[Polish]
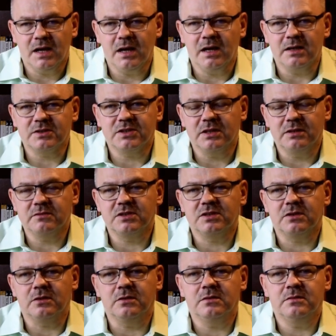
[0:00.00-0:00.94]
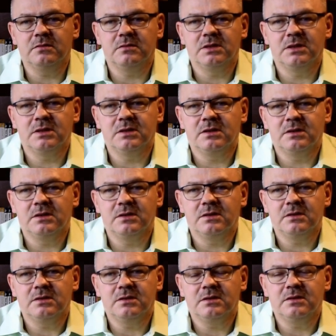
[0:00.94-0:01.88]
A często
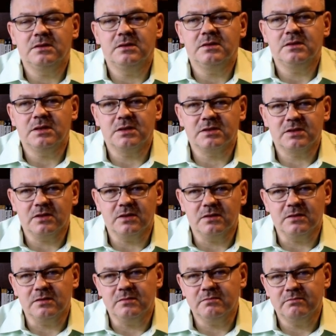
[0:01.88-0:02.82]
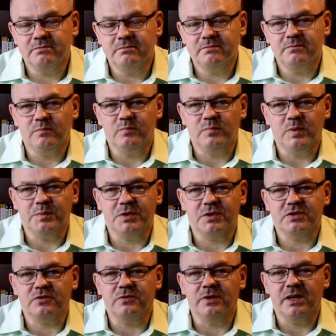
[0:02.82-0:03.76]
jest to po
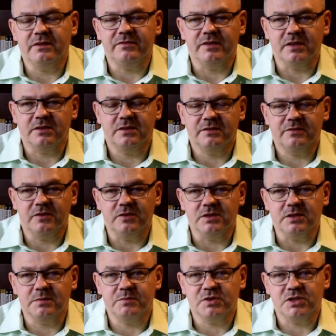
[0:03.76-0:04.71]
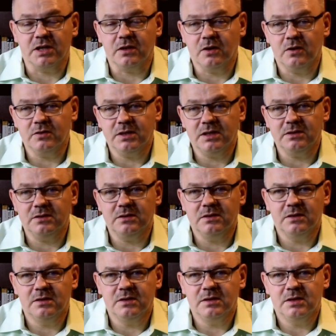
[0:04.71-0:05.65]
prostu efekt Twoich przekonań,
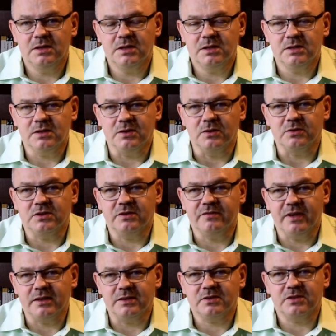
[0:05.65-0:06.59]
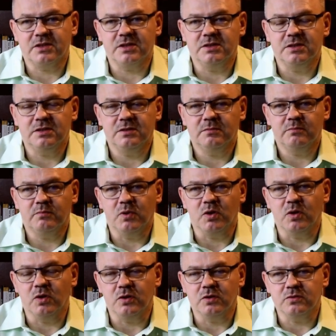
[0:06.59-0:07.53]
doświadczeń,
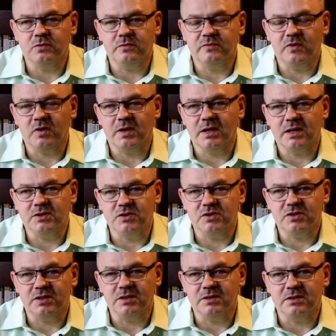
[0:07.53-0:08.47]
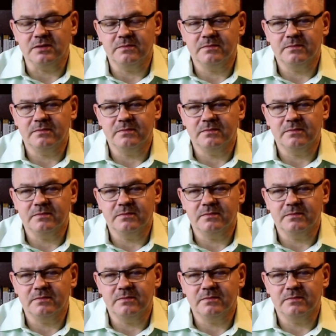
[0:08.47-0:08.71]
poglądów, ograniczeń.